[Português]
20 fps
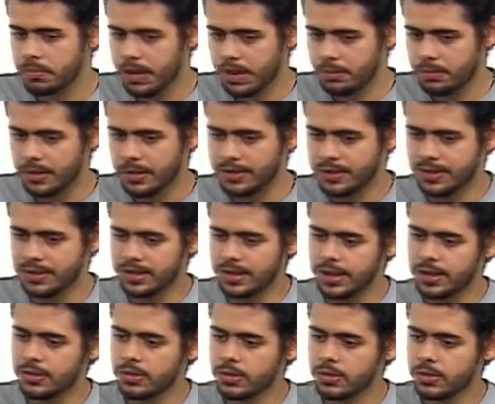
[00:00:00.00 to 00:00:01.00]
a partir
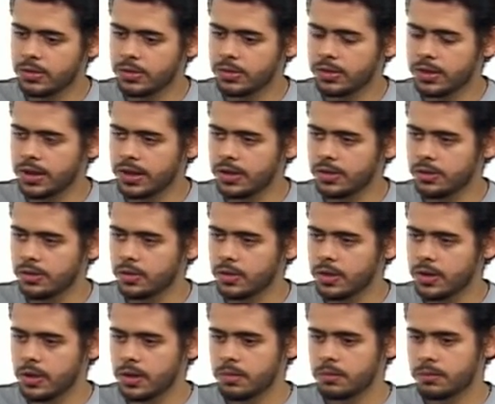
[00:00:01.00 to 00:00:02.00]
desse contexto,
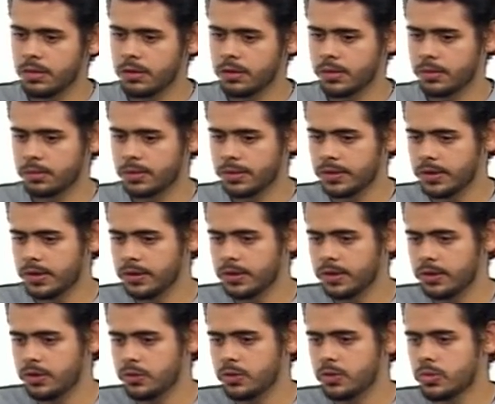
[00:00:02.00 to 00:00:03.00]
mas é uma
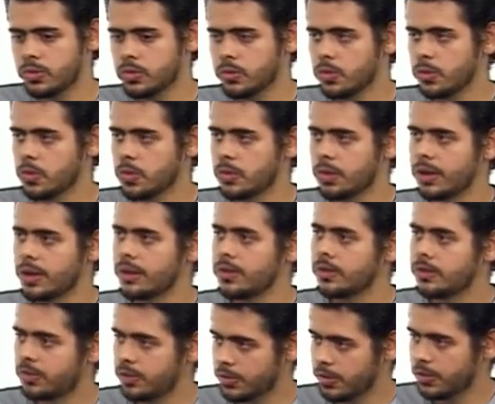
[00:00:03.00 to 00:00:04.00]
pesquisa de cunho mais
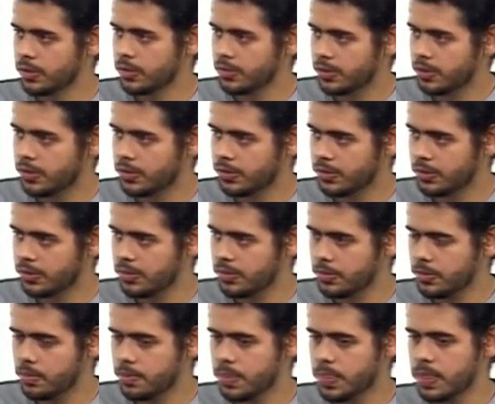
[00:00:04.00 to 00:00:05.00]

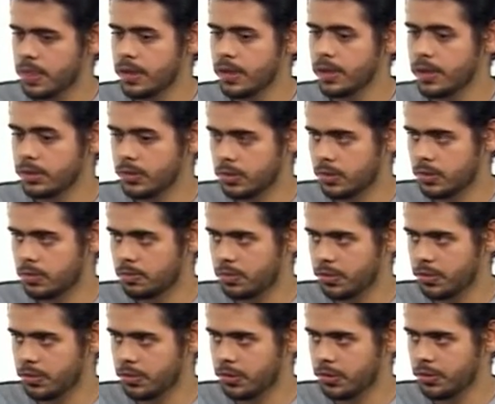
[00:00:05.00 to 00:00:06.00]
filosófico e
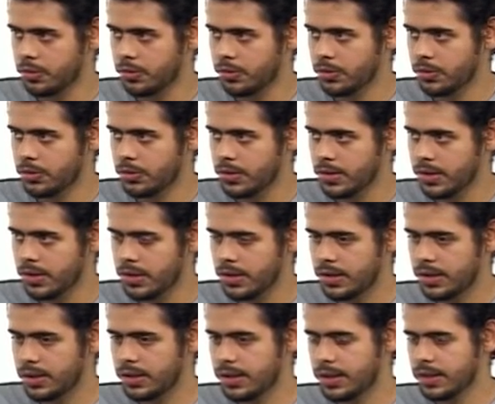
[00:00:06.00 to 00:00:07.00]
antropológico,
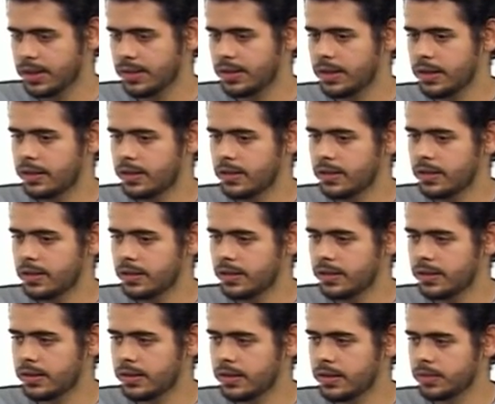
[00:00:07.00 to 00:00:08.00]
uhum. né, dessa
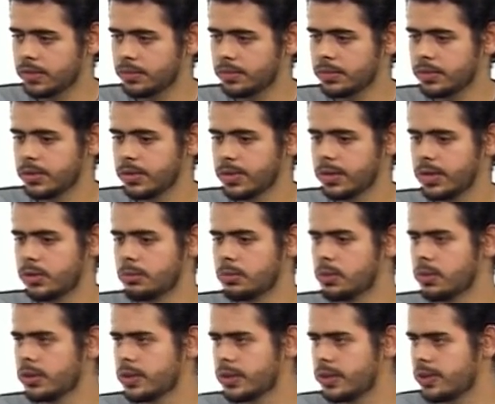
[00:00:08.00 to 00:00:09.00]
reflexão, de
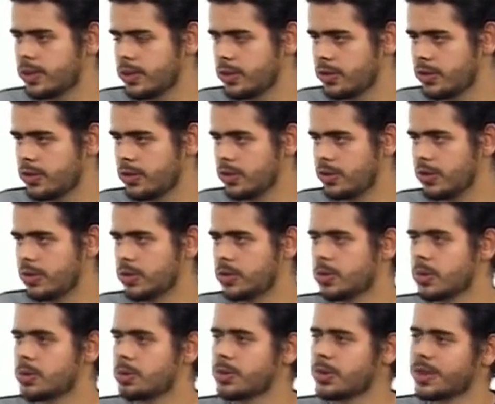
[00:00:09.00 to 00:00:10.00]
busca de sentido,
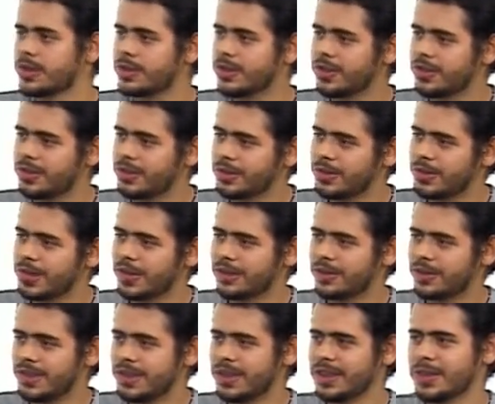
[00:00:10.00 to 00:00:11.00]
como ter sentido na
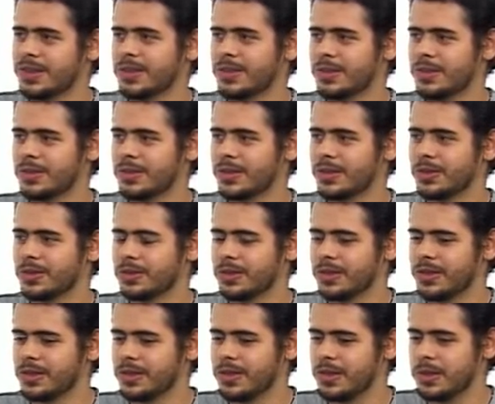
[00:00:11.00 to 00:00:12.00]
vida nessas
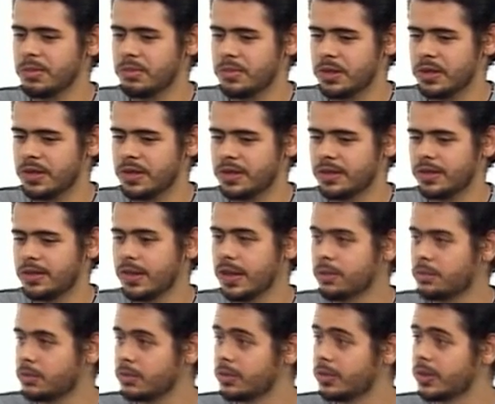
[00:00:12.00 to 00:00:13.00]
situações, limites, se
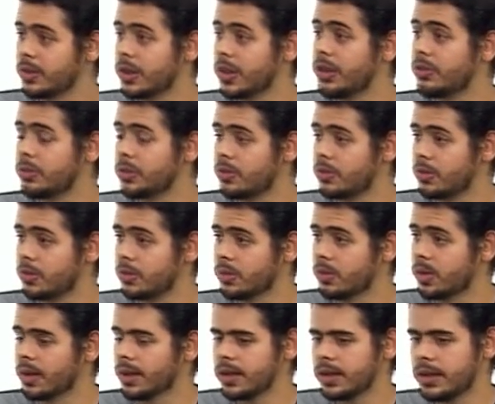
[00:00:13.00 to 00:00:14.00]
é possível, se
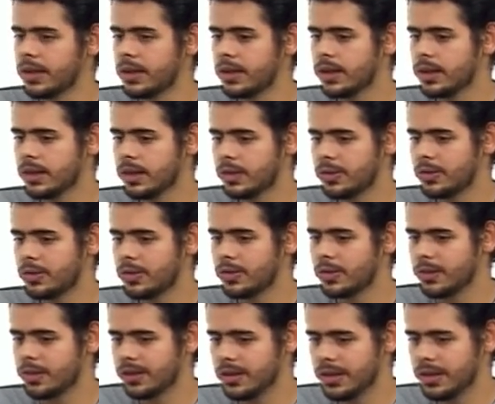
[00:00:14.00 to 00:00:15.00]
não é, né,
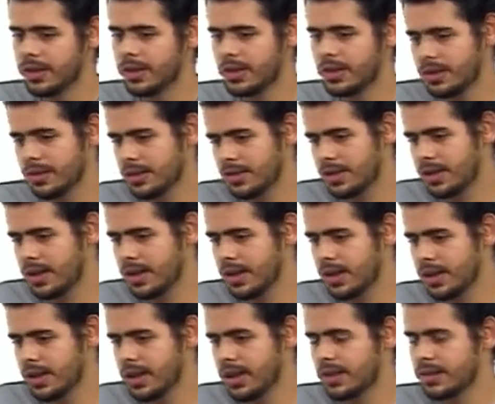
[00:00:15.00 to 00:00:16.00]
questões.
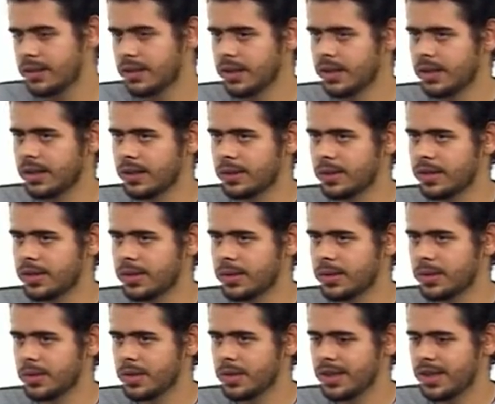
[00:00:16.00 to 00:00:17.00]
Sai a, a,
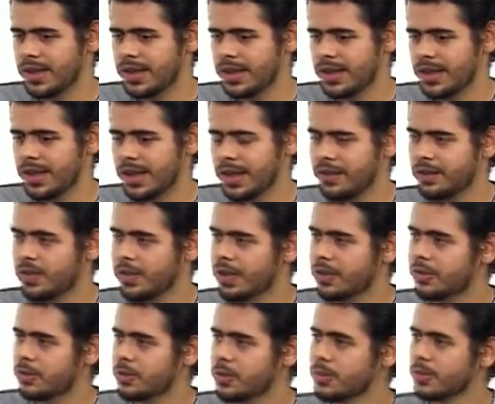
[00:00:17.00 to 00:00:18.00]
dissertação e aí vem a
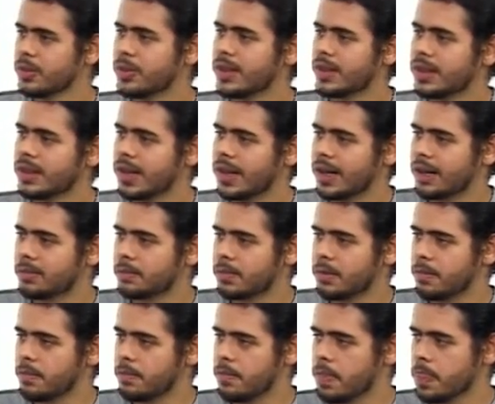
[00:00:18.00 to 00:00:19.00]
segunda
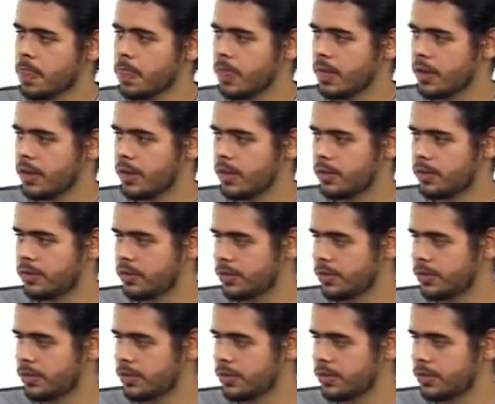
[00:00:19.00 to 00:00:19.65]
etapa, uhum. que